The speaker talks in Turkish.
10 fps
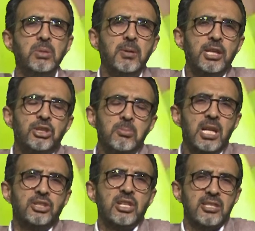biber için
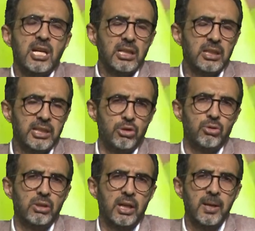bile ceza
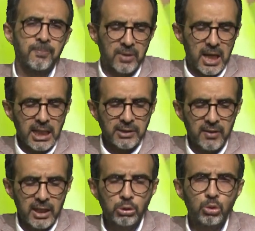kesiyorlar. Et
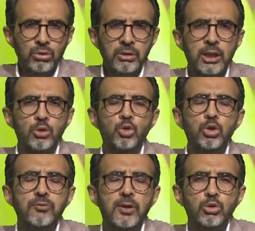ve et ürünleri,
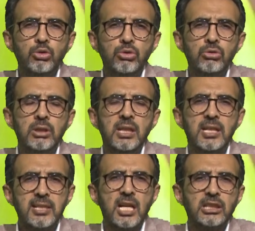süt ve süt ürünleri
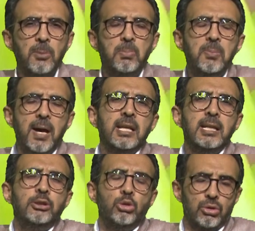yasak da biber
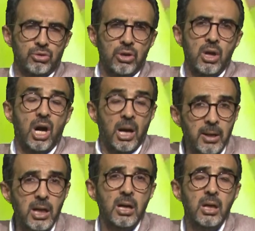ne diyoruz?
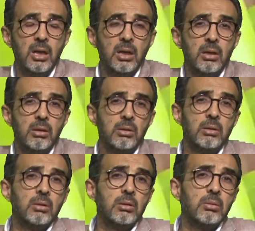Ama
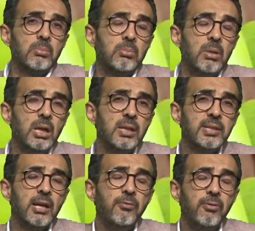
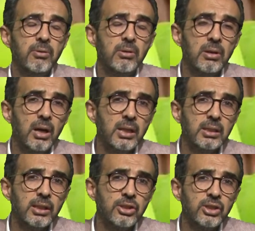maalesef
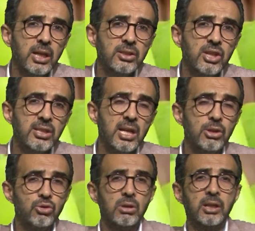arkadaşlar ceza
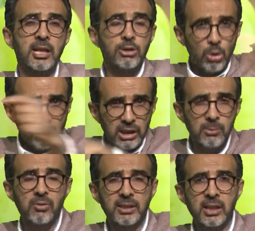yazıyorlar. Nasıl ödedi
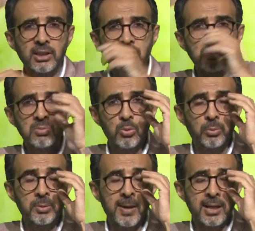bu vatandaşımız,
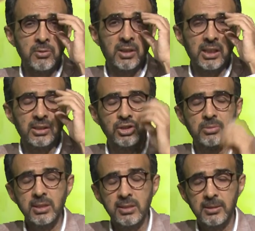bu biberci
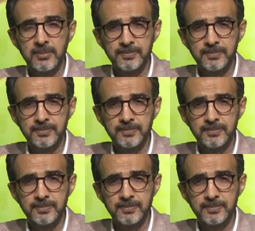vatandaşımız?